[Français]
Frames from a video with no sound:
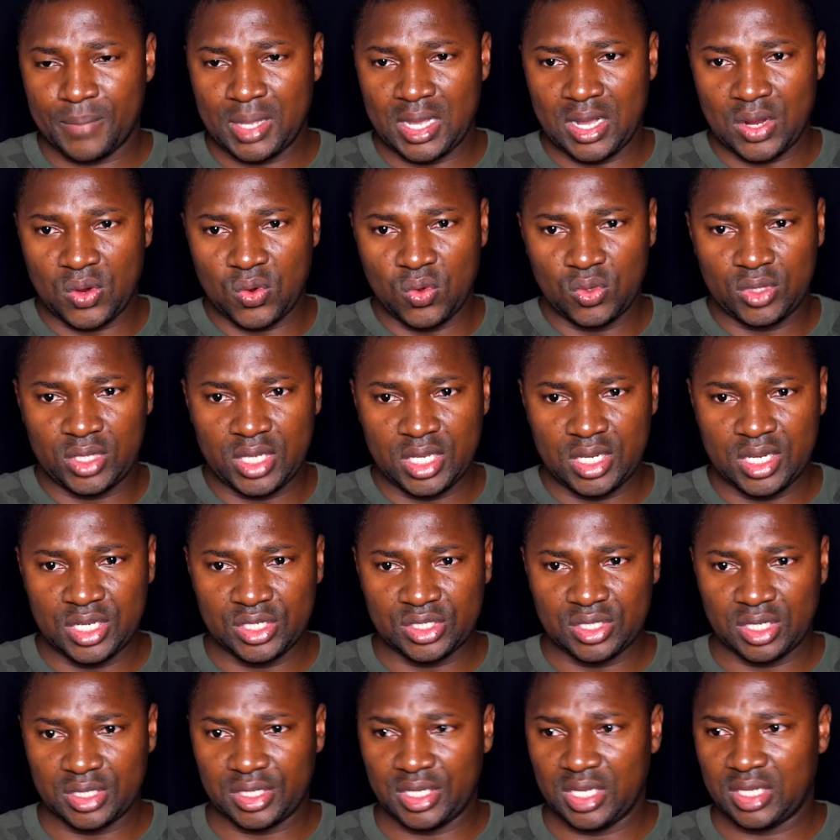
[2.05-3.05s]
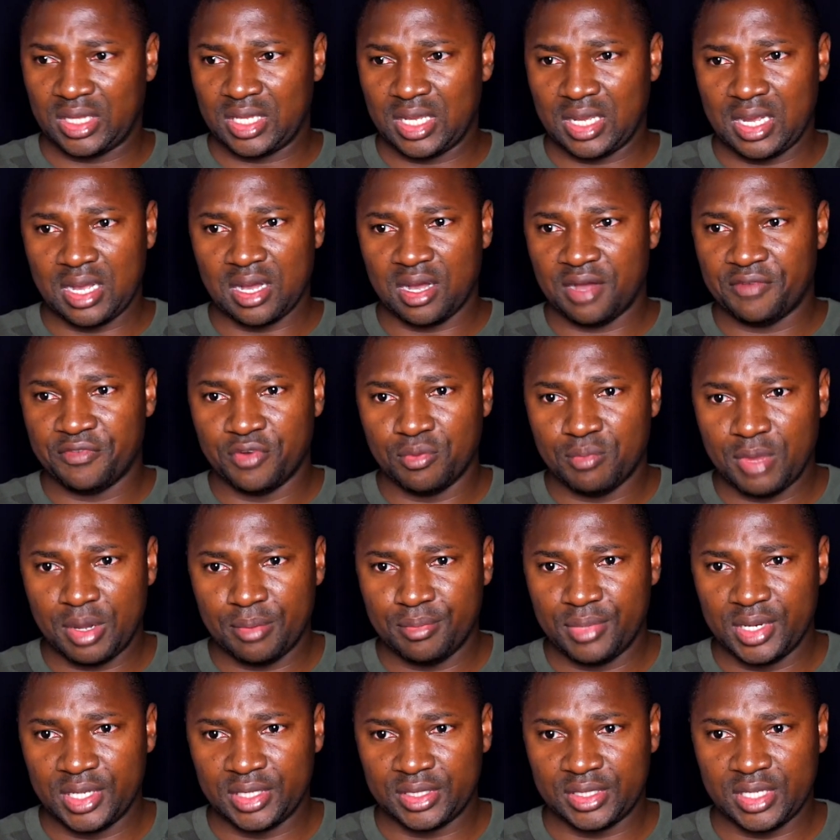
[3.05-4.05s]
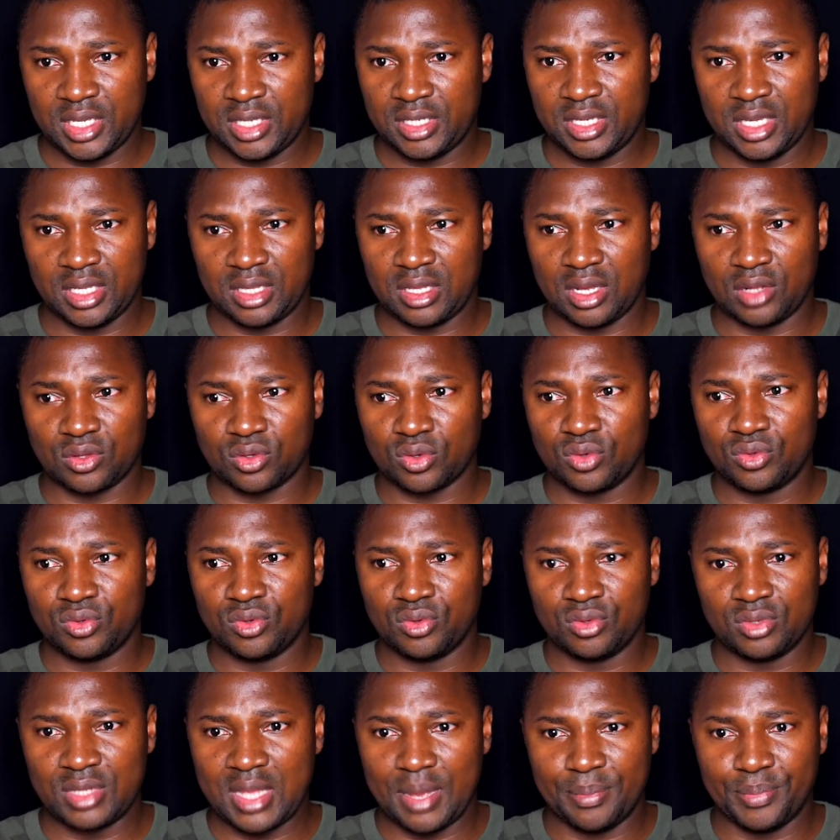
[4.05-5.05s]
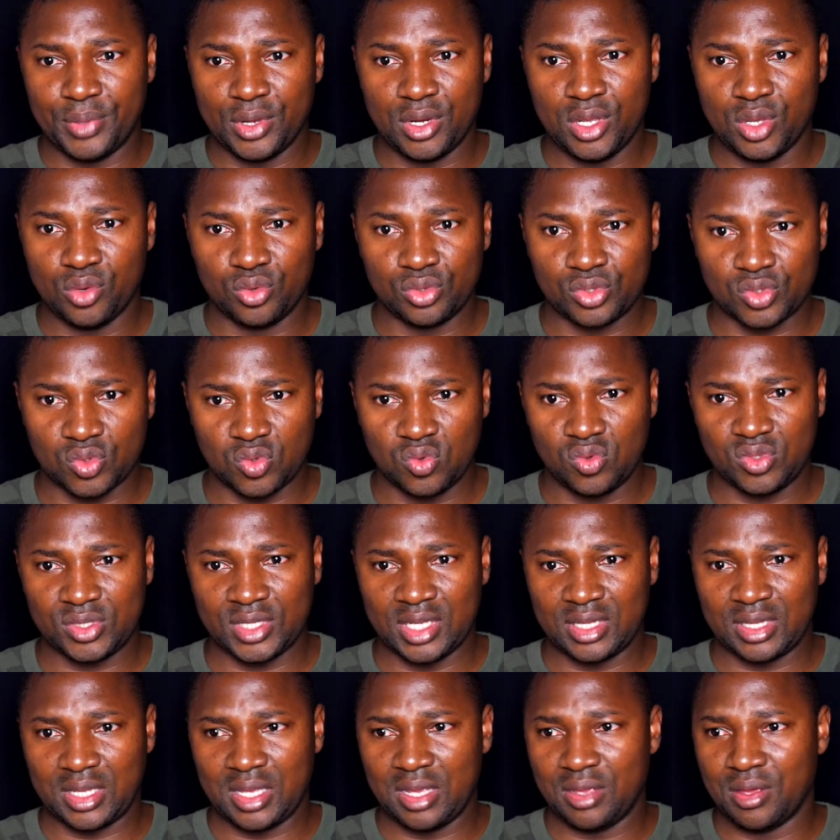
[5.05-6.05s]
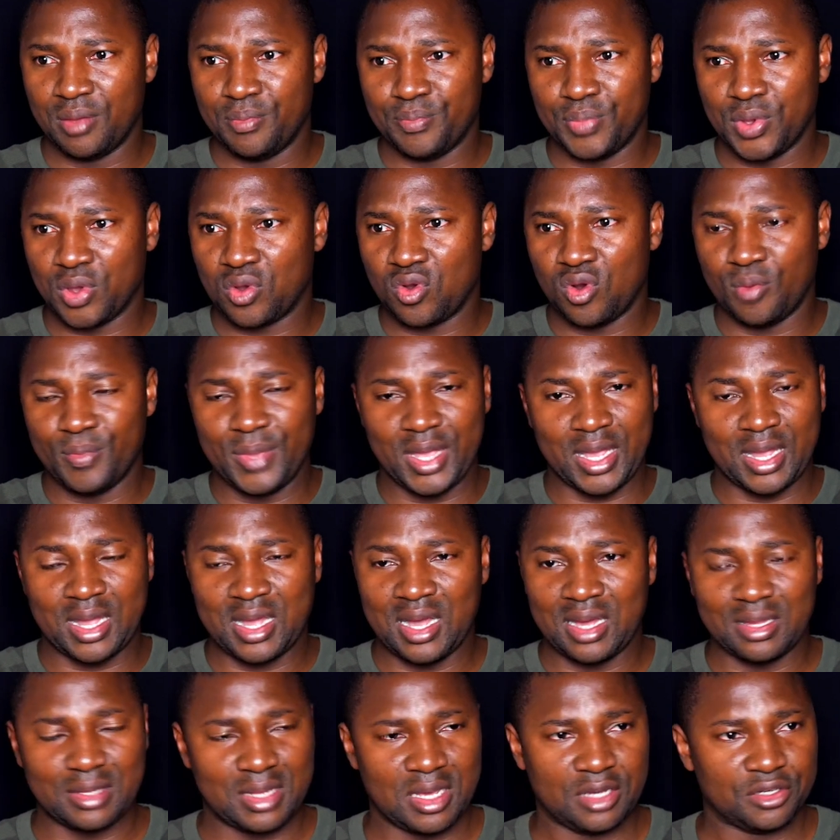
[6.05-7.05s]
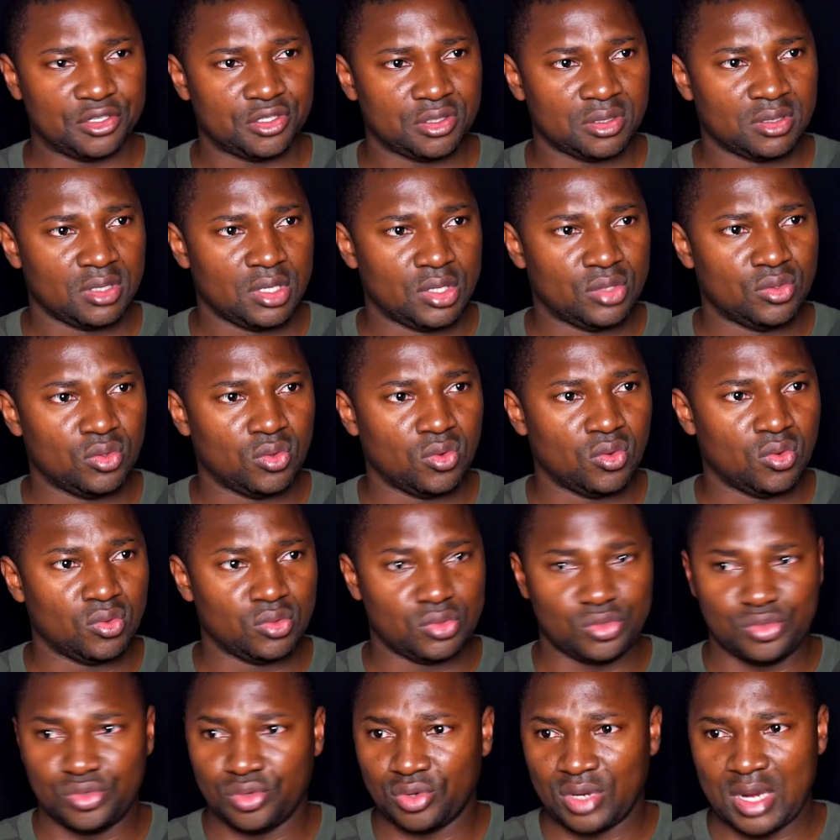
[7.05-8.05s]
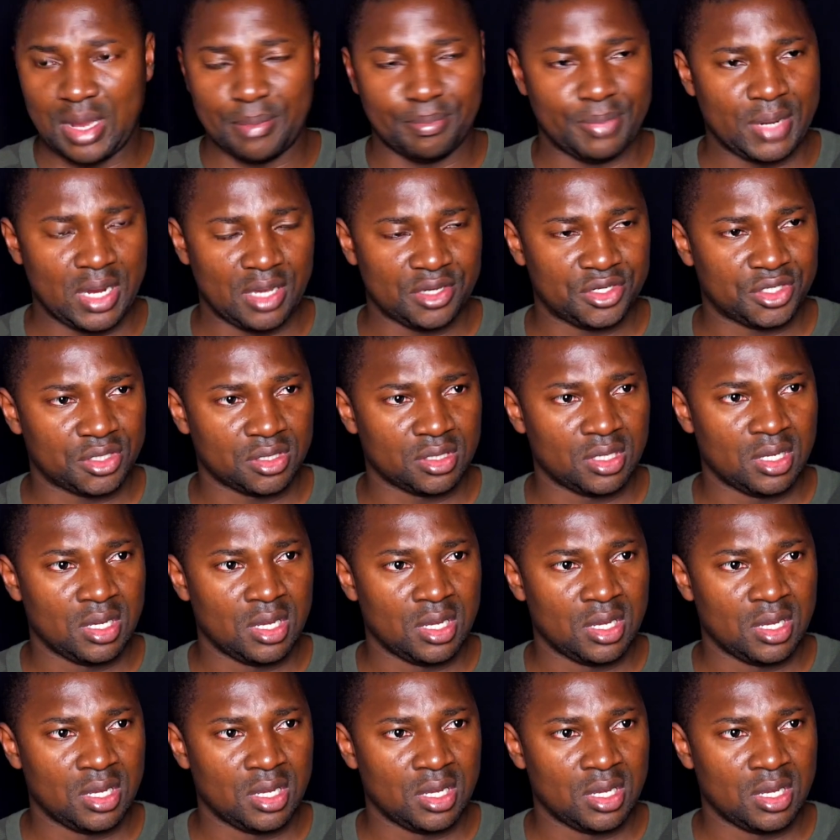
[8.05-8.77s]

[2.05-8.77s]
À côté des gens qui étaient gravement blessés, qui étaient en train d'appeler au secours, c'était un peu comme un carnage sur la plage.